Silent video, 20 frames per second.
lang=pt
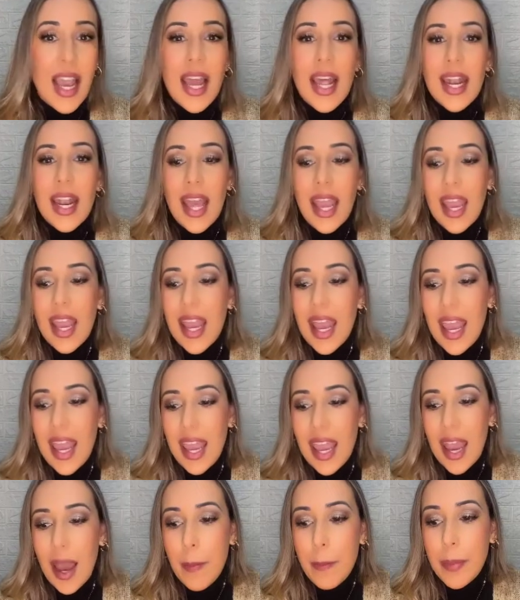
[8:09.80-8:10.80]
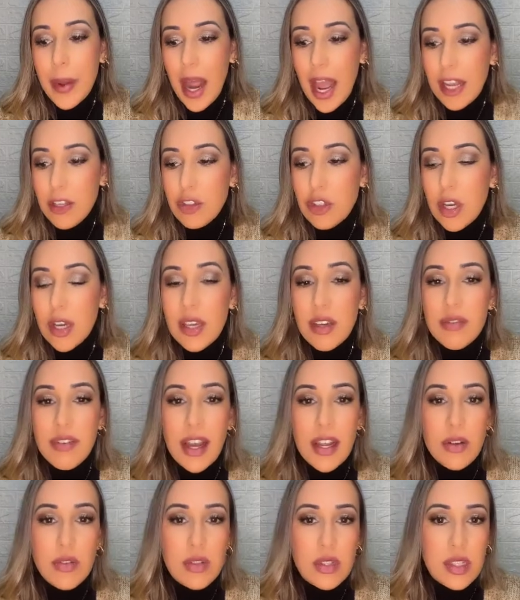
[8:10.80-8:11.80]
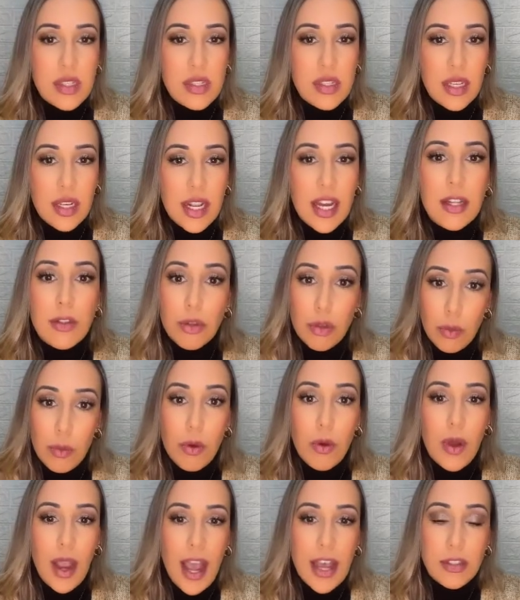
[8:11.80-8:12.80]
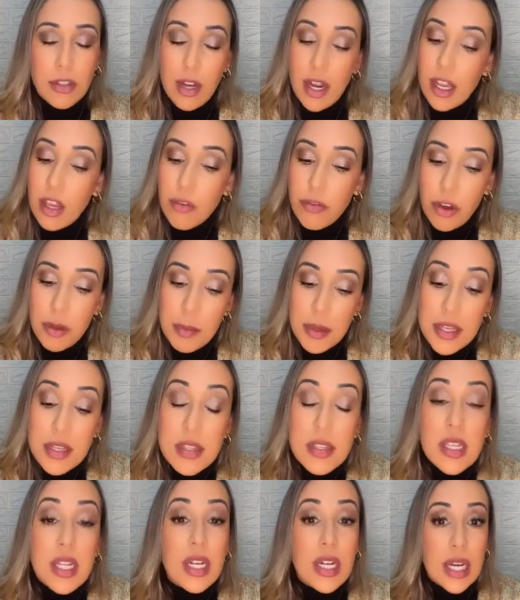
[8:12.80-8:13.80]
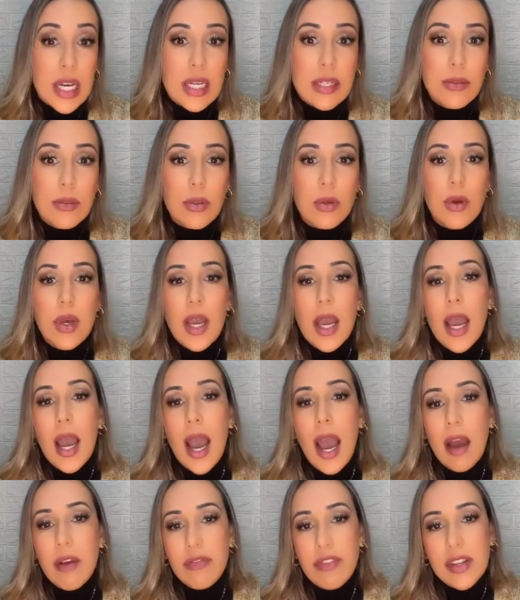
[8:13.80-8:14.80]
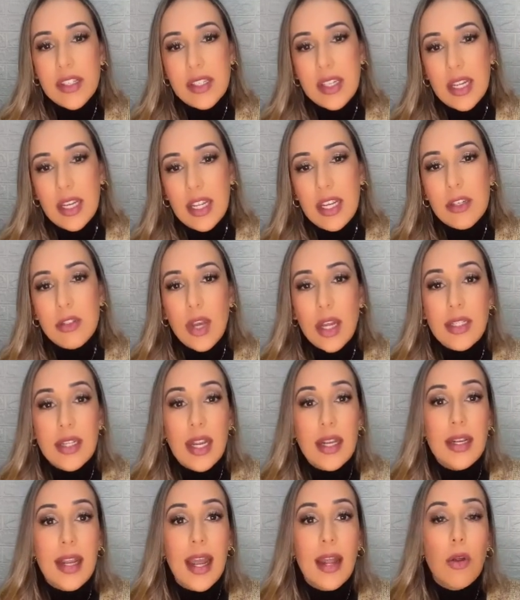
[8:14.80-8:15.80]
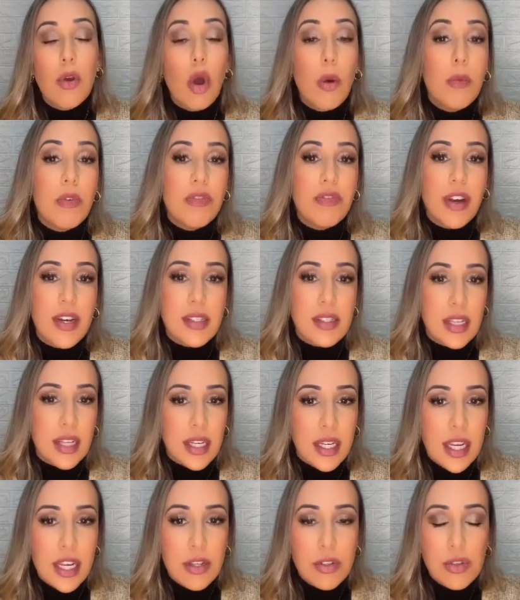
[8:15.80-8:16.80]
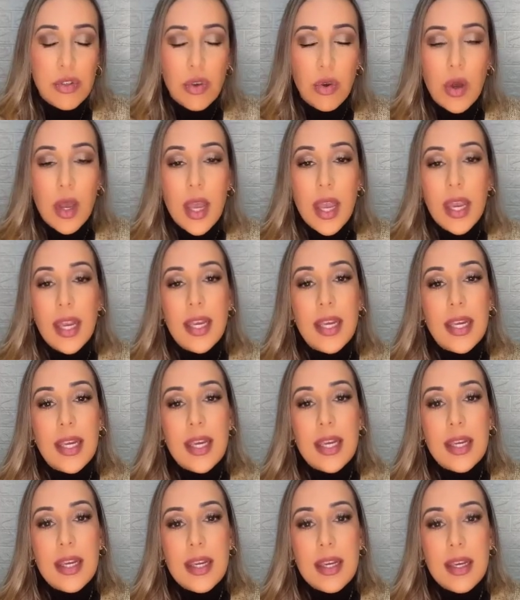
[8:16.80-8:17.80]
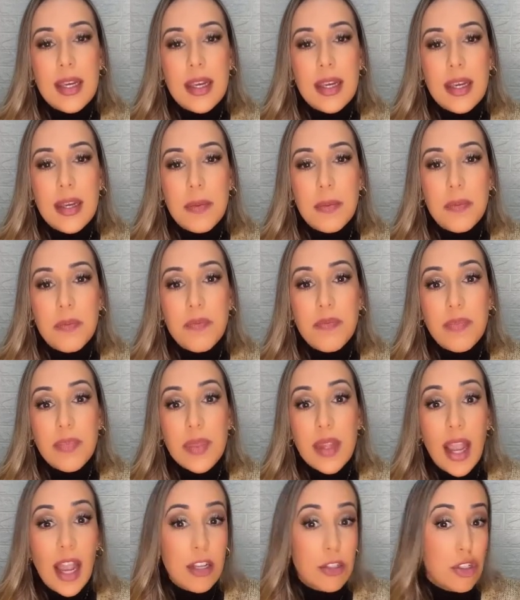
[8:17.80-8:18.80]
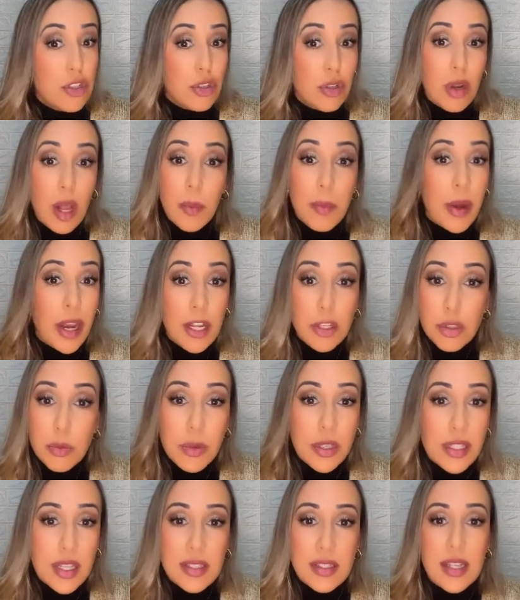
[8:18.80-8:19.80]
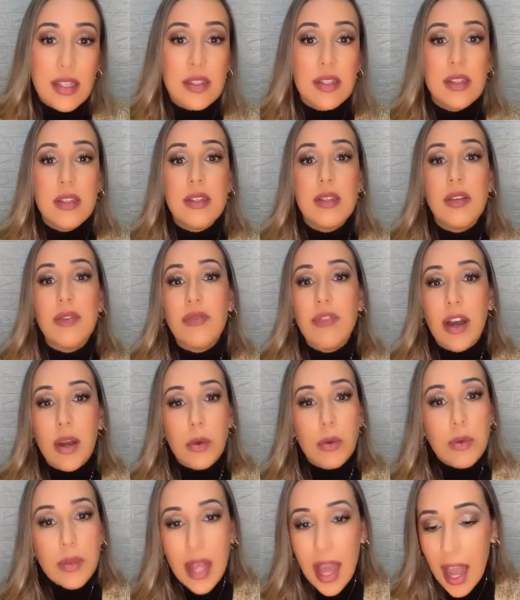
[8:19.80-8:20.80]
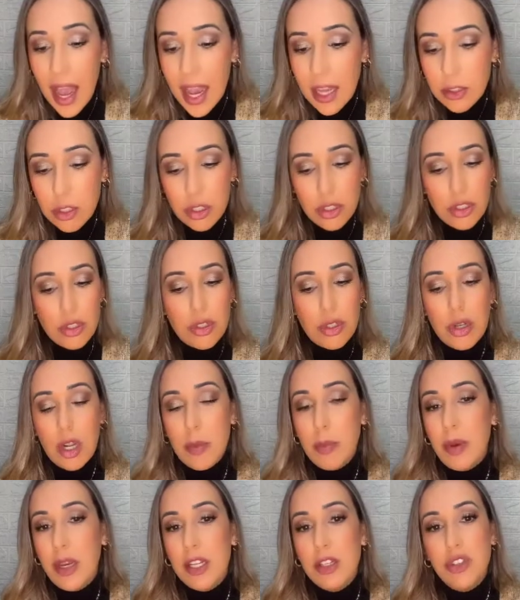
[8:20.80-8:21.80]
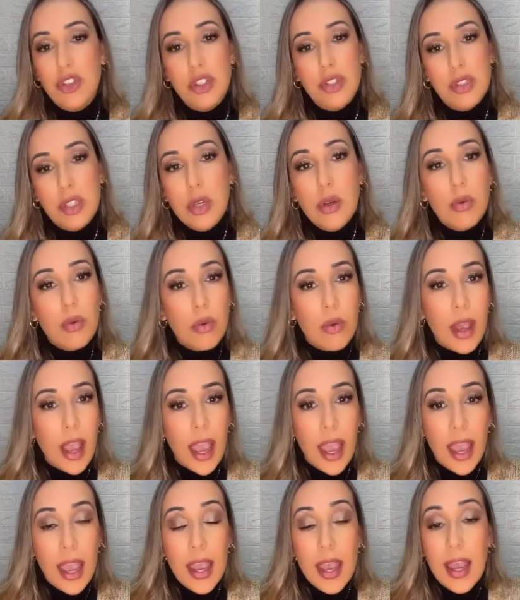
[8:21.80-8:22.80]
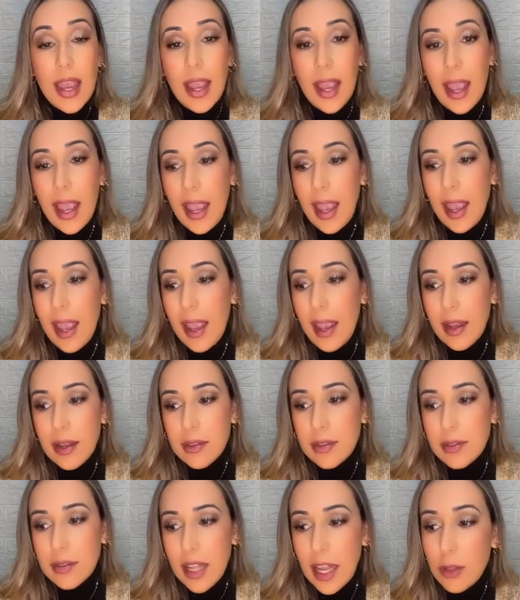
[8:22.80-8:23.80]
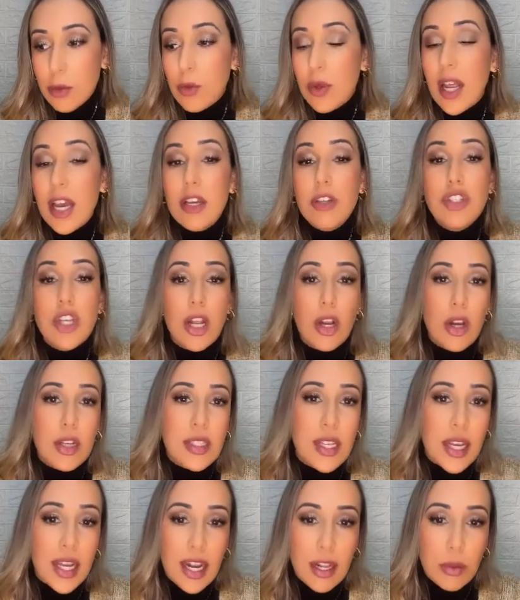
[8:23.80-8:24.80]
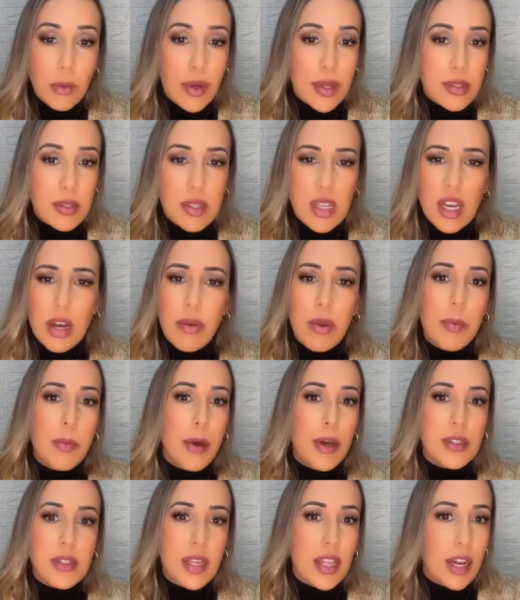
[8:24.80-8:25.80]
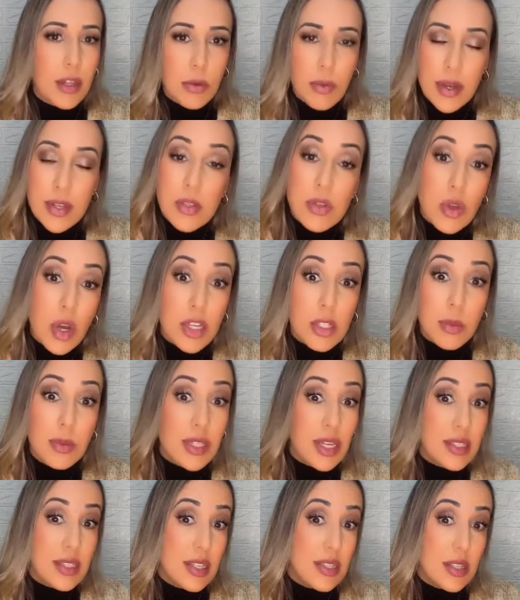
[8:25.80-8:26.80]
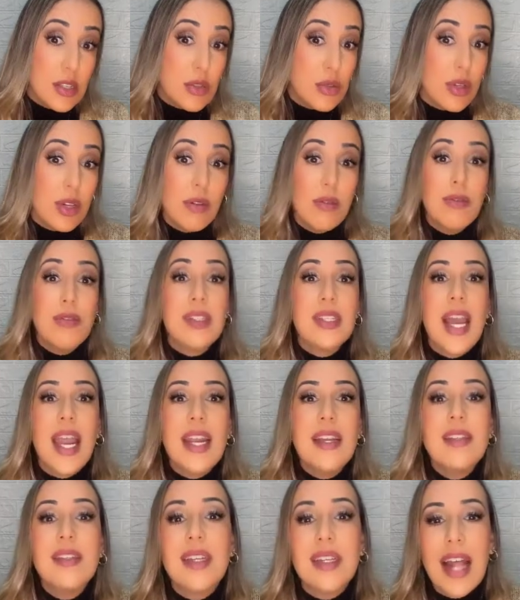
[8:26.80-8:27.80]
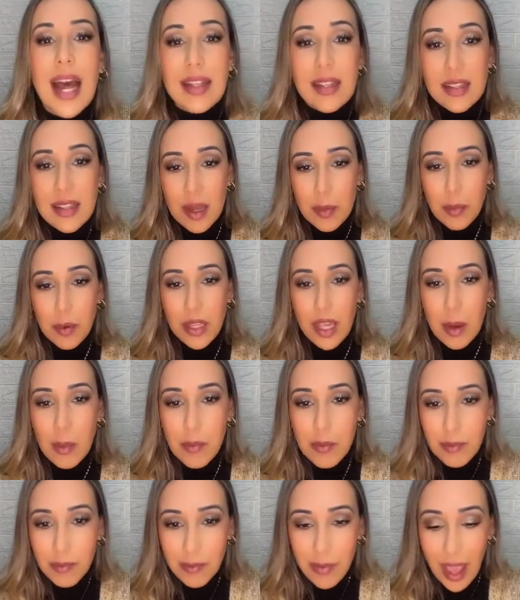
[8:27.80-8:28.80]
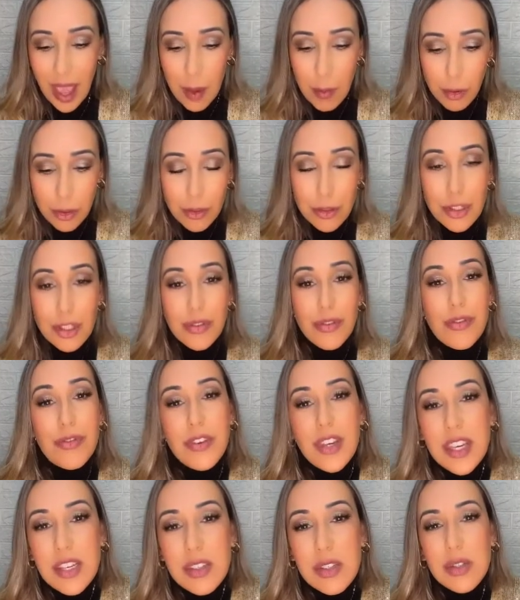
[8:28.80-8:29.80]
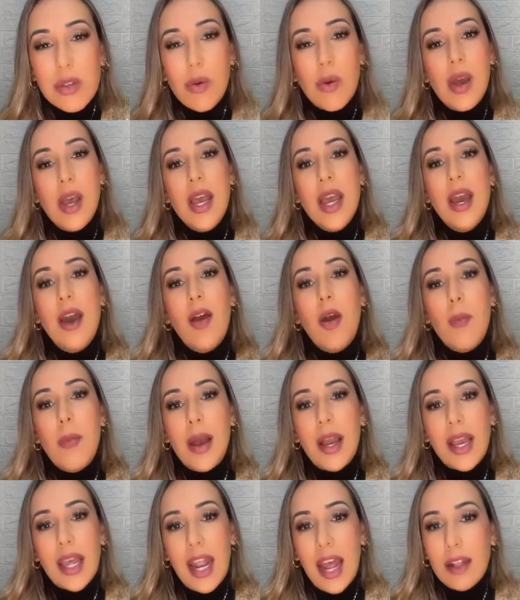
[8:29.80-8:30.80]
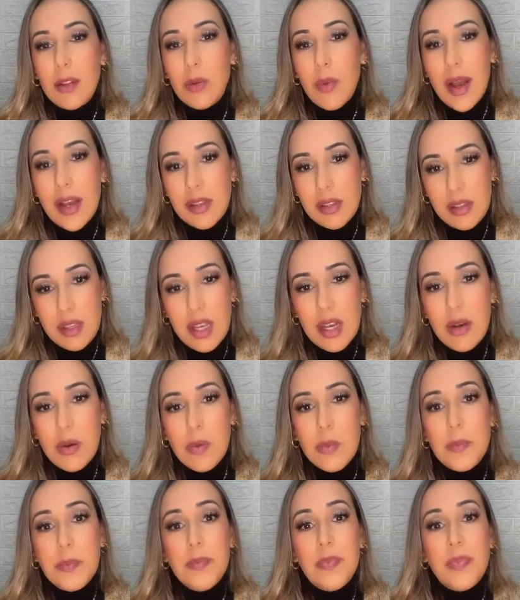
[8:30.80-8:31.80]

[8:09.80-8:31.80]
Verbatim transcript: Né? É a prática que vai nos ensinando, no meu caso, né, que foi me ensinando a fazer isso, a entender como fazer isso e a gente não aprende muitas vezes isso em faculdade, a gente não aprende isso em, é, é, né, durante a nossa graduação, em pós-graduações. Muitas vezes isso não nos é ensinado, até porque é muito difícil uma graduação